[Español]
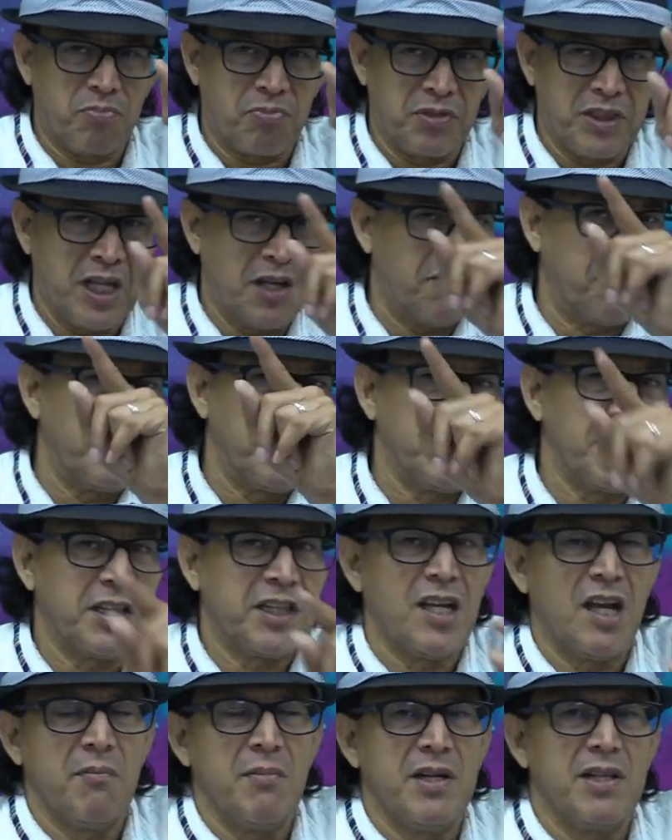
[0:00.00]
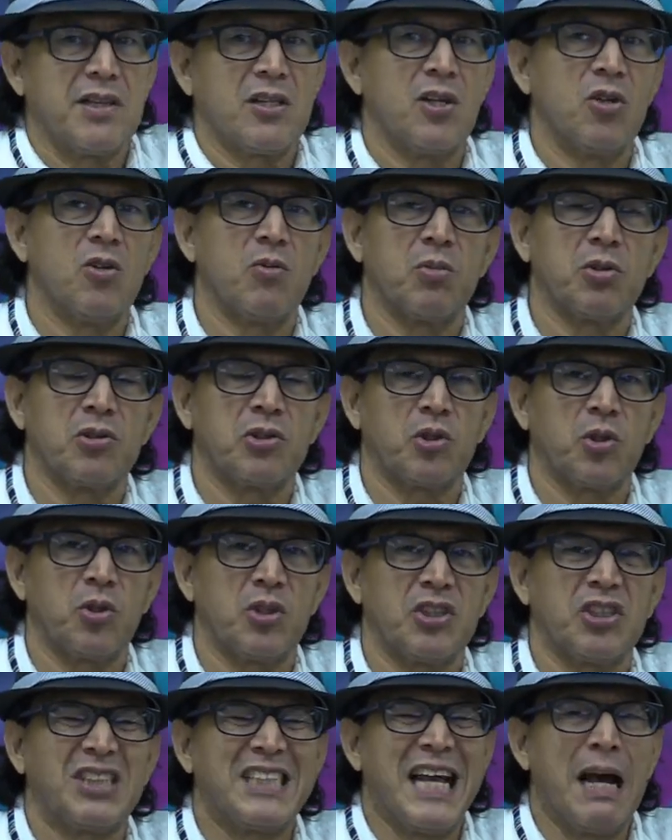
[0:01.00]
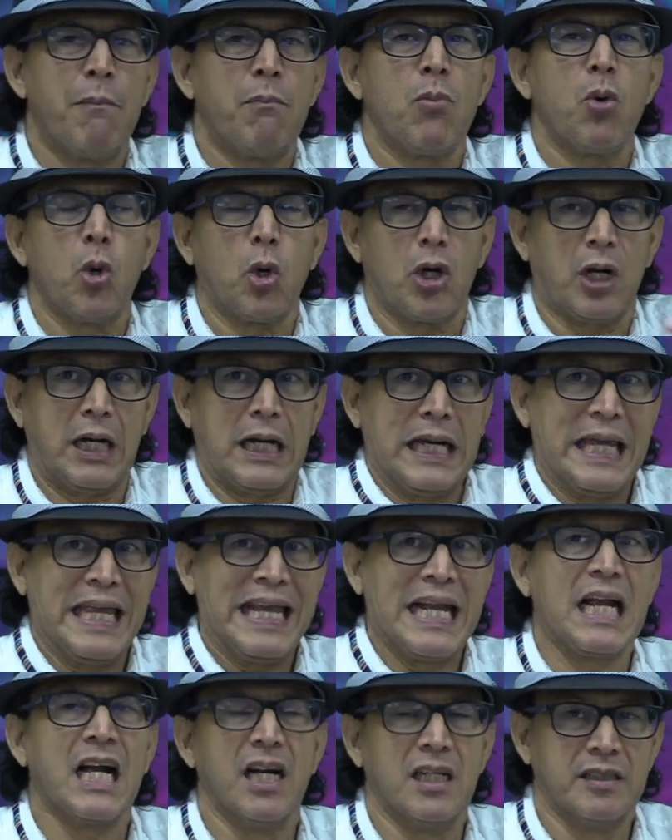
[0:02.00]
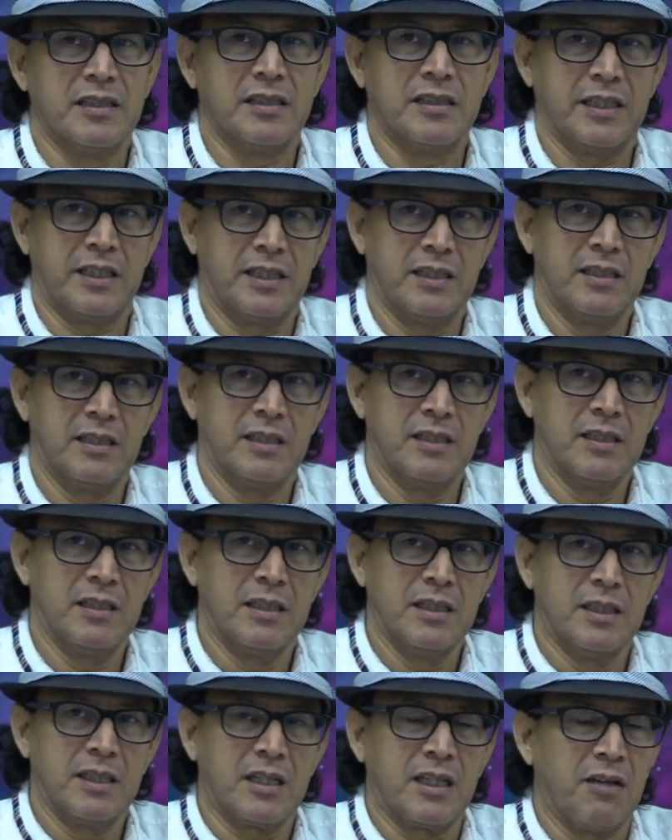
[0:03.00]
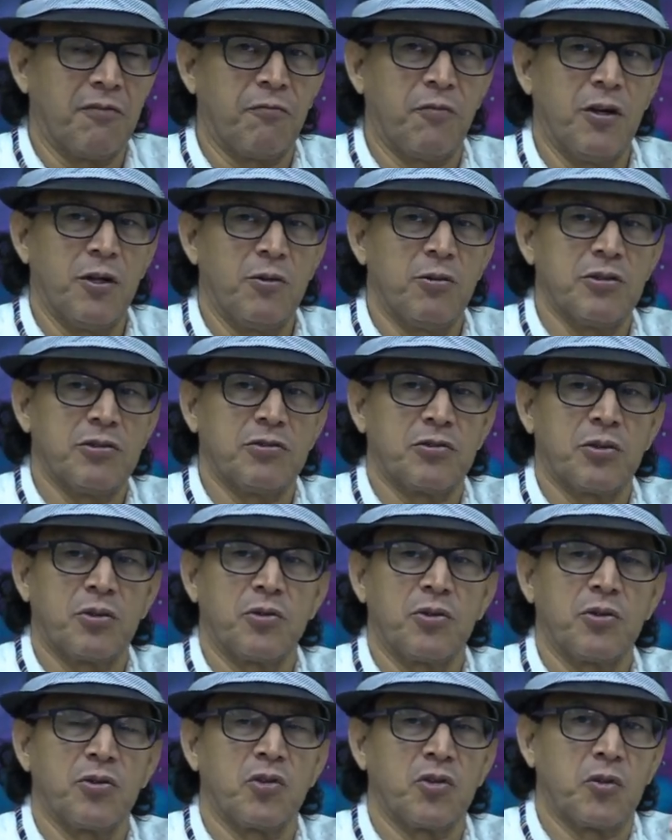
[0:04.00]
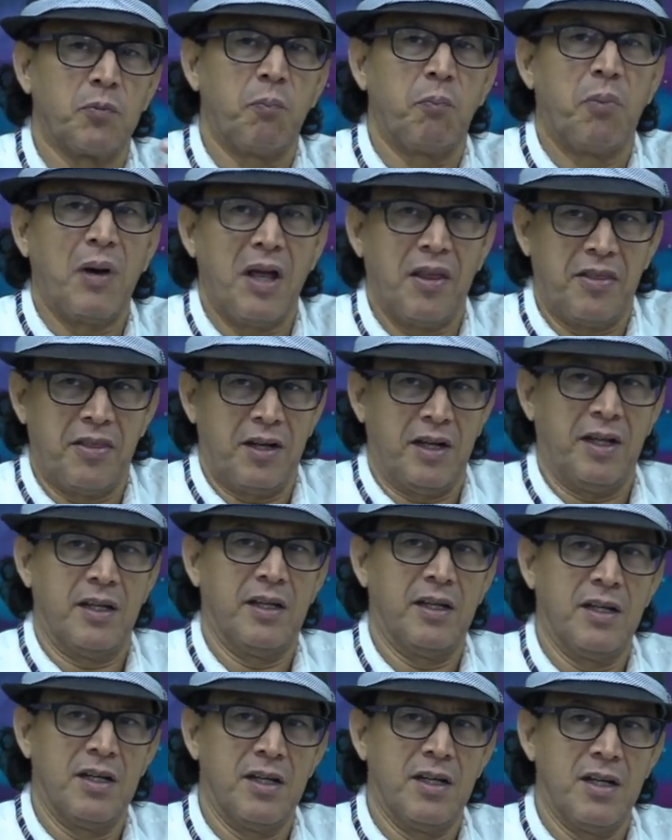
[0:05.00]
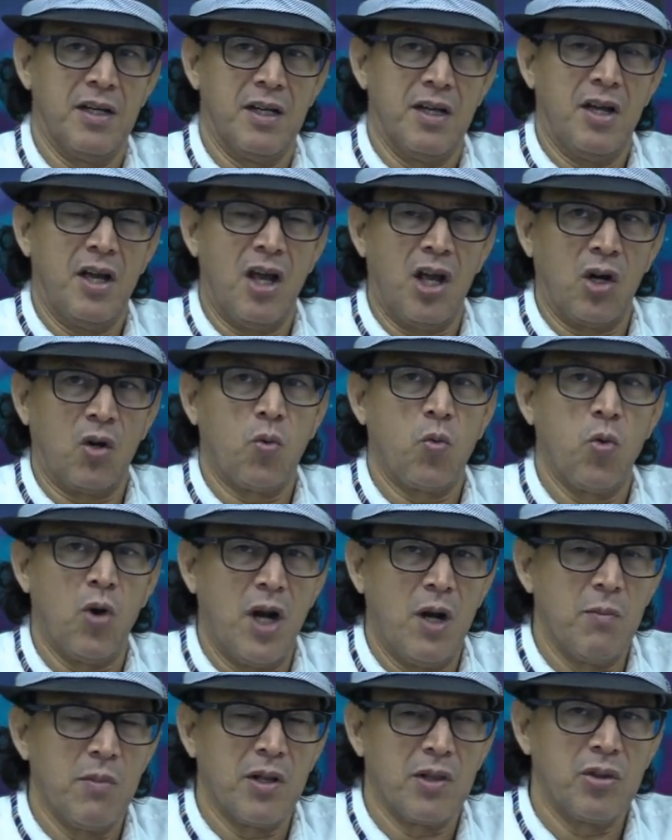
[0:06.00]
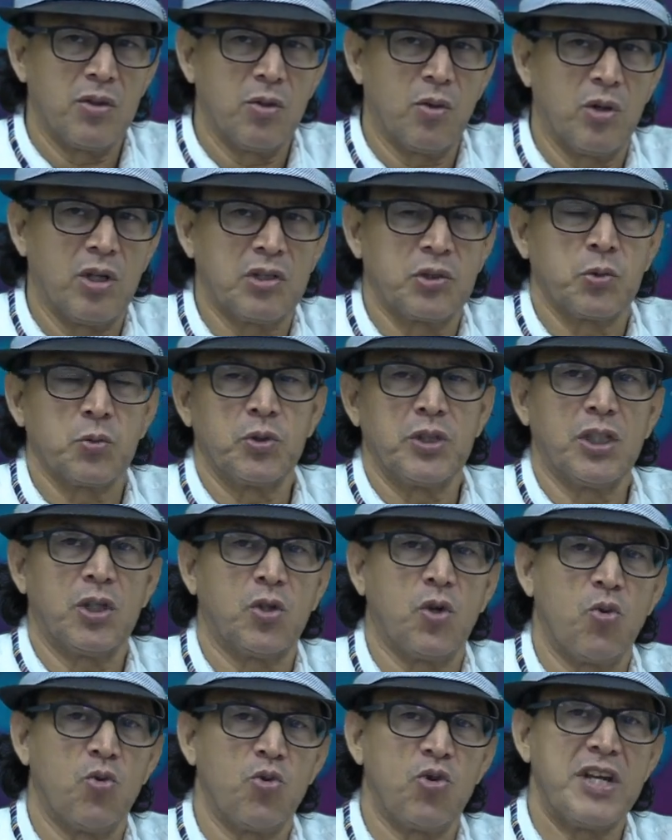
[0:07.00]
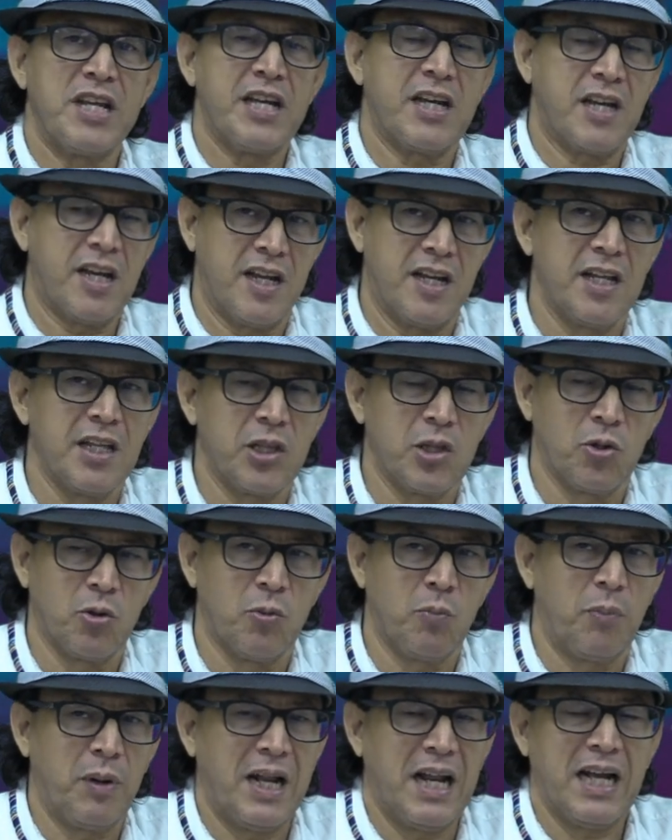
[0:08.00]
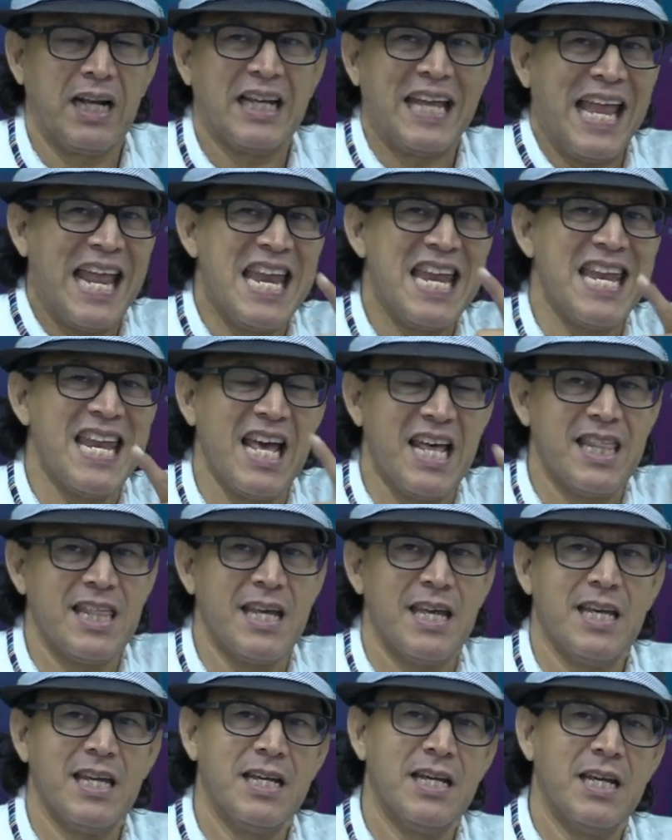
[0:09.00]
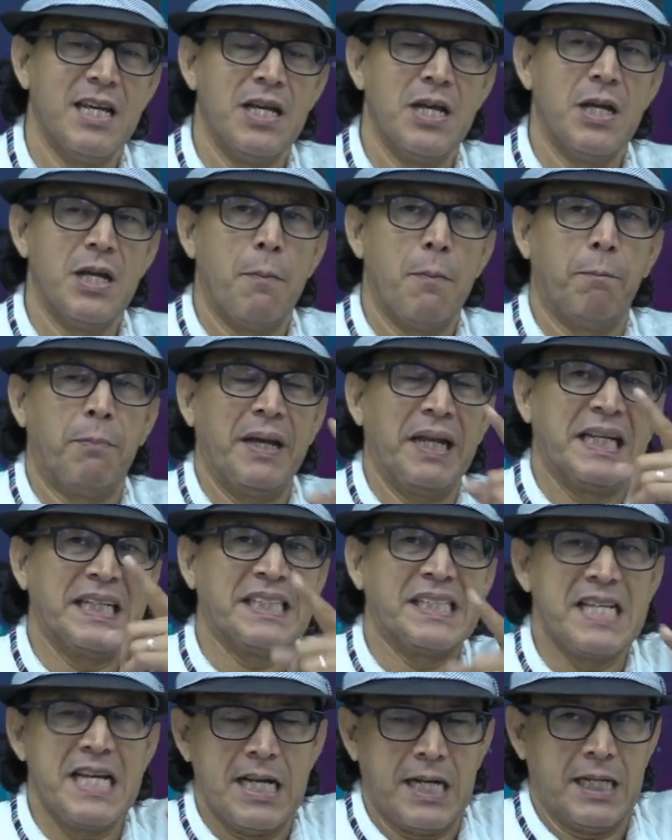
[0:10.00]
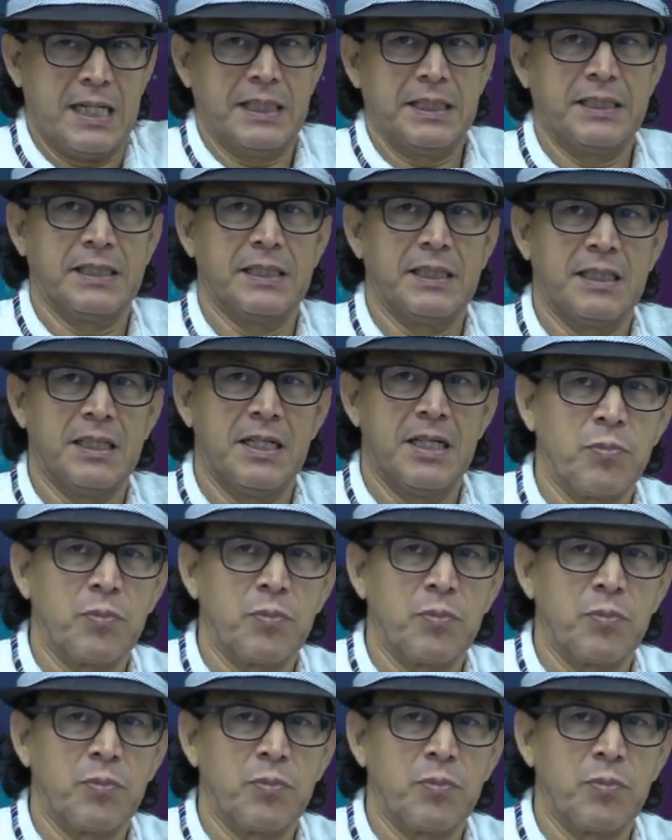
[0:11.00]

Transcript: definitivamente nos mostró ese amor gigante que fue nuestro Dios Padre, el cual mandó a su Hijo unigénito para que nadie pereciera, dice.